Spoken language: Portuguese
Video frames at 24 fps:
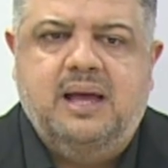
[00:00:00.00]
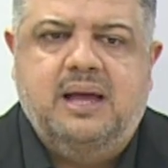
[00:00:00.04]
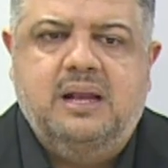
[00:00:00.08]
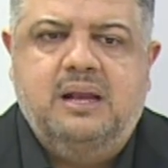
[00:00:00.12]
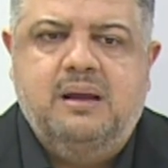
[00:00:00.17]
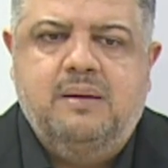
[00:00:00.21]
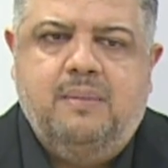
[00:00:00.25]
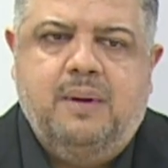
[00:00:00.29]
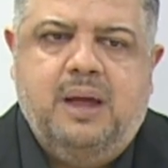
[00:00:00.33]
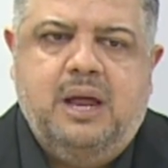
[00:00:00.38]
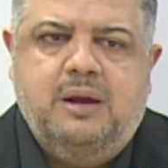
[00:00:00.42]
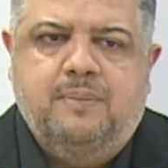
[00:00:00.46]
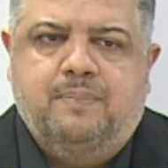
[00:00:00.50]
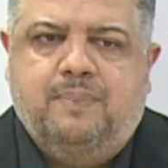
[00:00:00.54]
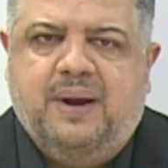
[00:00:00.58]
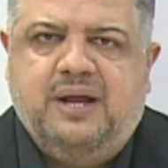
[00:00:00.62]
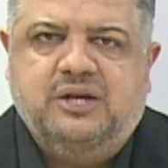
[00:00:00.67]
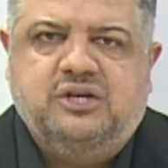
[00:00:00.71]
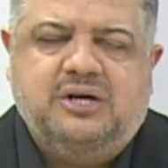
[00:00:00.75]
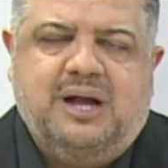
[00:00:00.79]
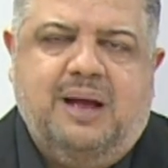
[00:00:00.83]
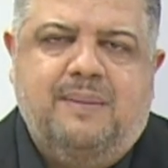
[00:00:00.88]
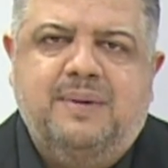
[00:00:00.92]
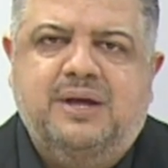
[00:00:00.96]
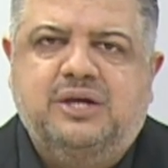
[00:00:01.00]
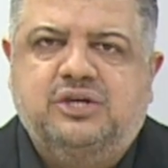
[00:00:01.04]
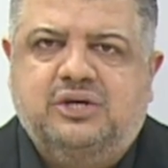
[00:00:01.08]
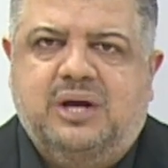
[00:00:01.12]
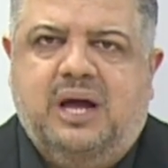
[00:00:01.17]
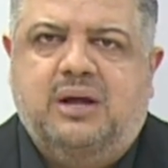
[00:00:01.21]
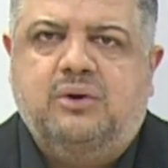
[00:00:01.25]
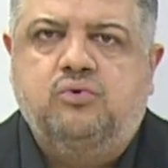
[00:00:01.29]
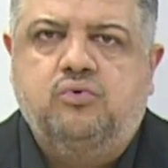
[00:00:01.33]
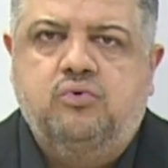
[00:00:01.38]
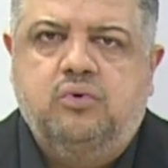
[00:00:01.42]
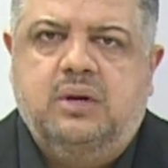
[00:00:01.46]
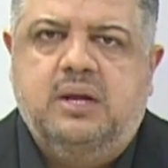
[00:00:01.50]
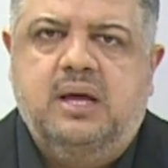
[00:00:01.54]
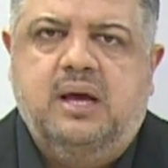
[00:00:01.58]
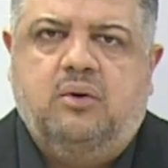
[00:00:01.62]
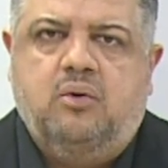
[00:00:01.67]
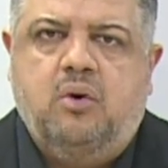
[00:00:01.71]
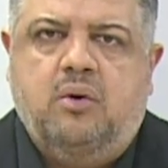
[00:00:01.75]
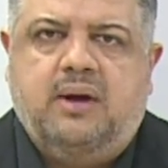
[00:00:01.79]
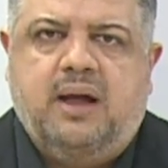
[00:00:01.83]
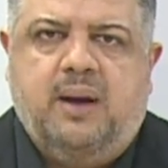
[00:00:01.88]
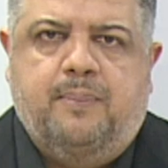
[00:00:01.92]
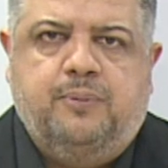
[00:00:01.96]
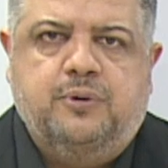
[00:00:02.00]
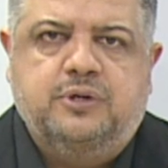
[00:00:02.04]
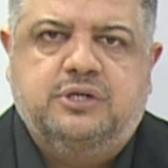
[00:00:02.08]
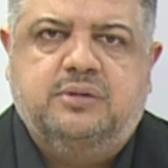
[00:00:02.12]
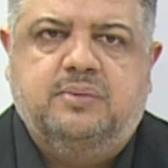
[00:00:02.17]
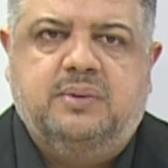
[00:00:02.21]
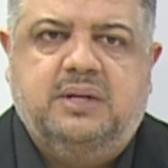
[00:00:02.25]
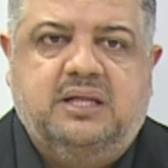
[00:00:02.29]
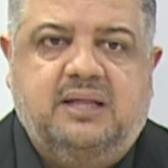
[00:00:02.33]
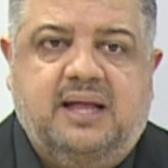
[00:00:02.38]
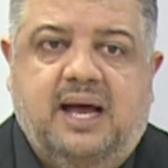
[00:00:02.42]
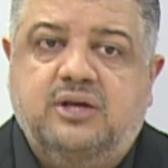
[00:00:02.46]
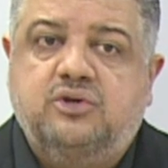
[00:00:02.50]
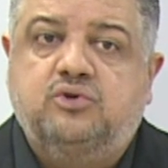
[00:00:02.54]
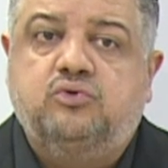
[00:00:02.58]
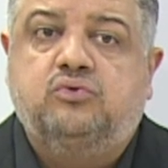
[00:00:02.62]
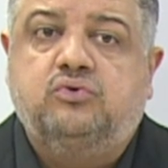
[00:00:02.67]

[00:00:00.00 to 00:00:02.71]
ele, ele praticamente anula qualquer possibilidade